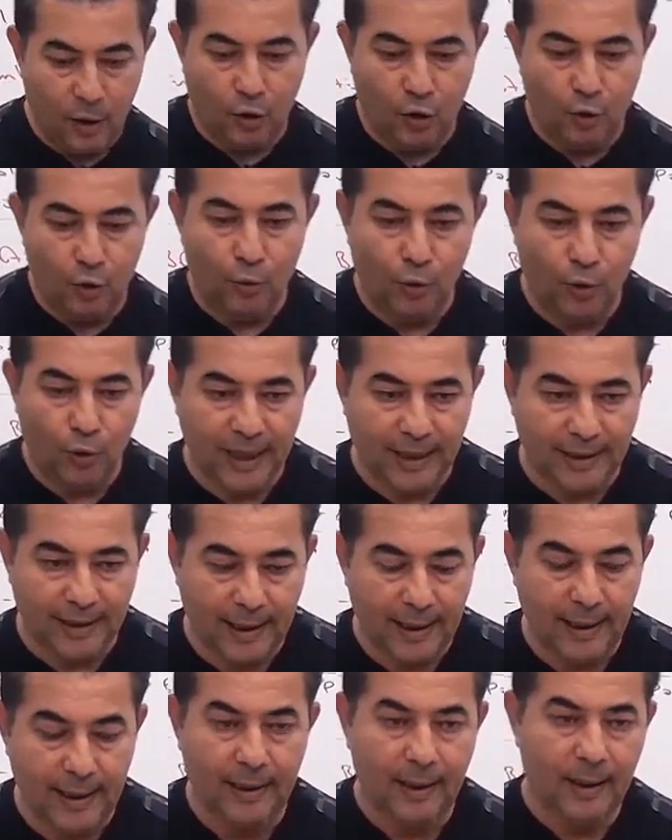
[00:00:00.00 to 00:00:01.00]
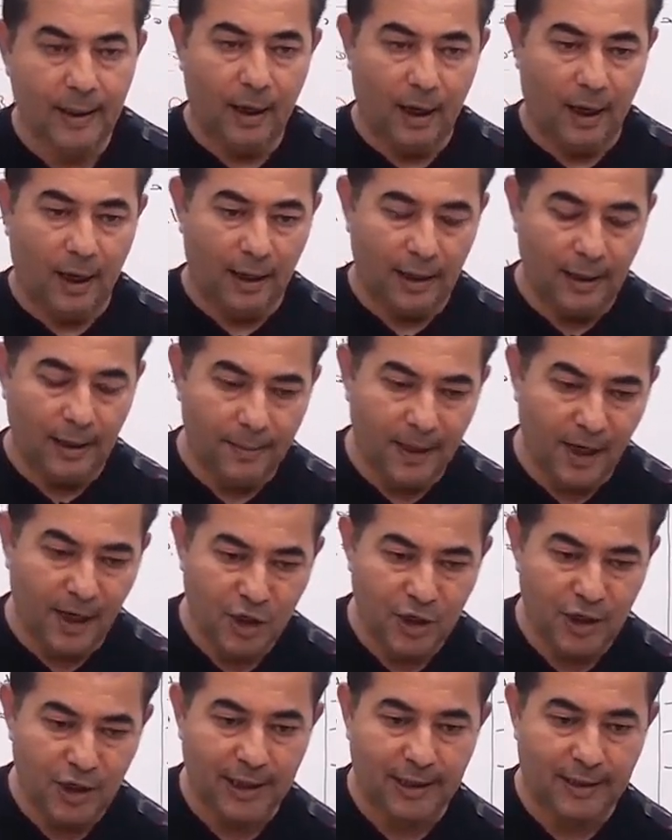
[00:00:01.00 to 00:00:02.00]
O bölgede Arap
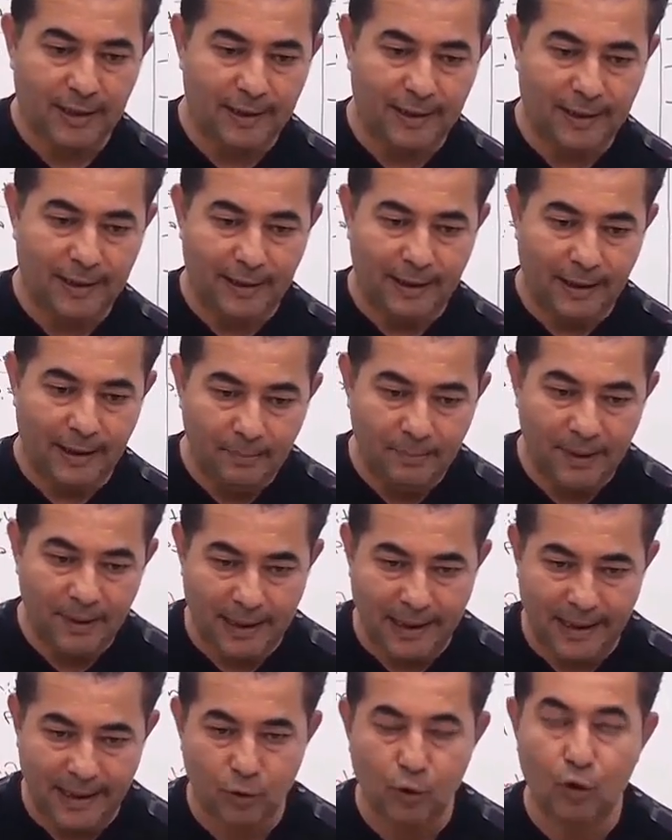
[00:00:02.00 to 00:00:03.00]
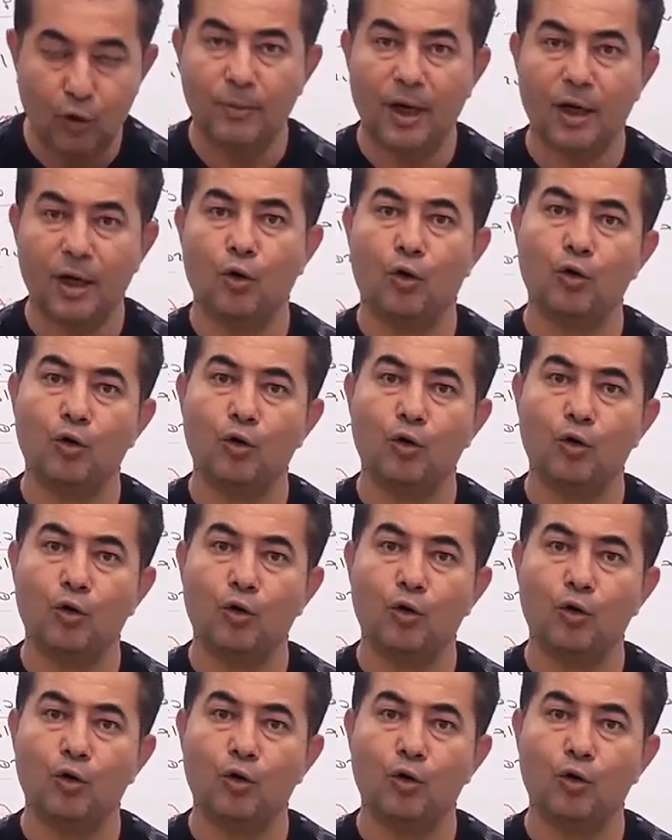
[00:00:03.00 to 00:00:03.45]
aşiretleriyle birlikte olmak,